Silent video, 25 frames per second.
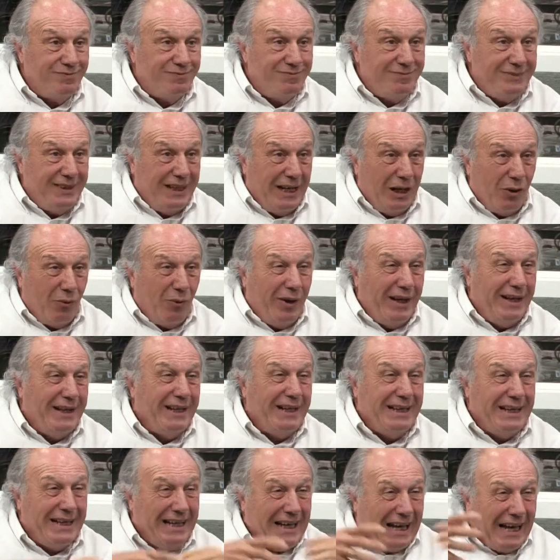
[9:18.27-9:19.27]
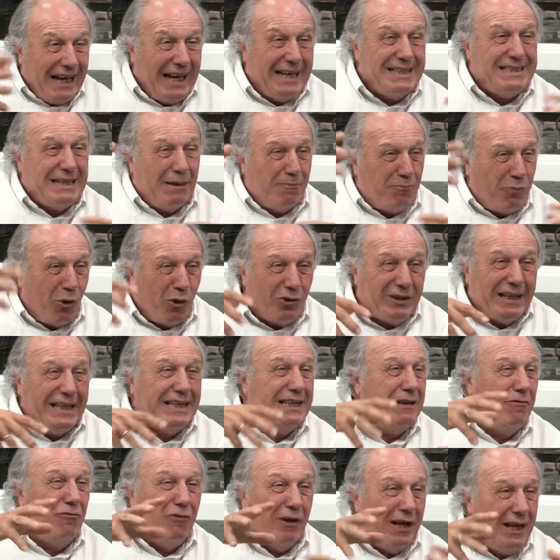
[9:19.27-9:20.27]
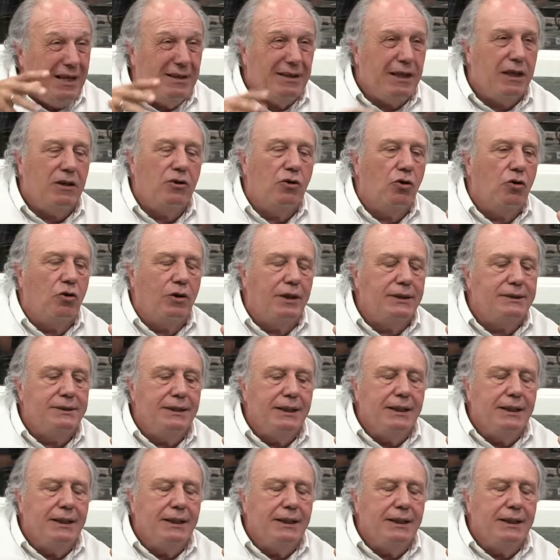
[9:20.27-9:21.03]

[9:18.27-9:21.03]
en el cual se aportan diferentes drogas,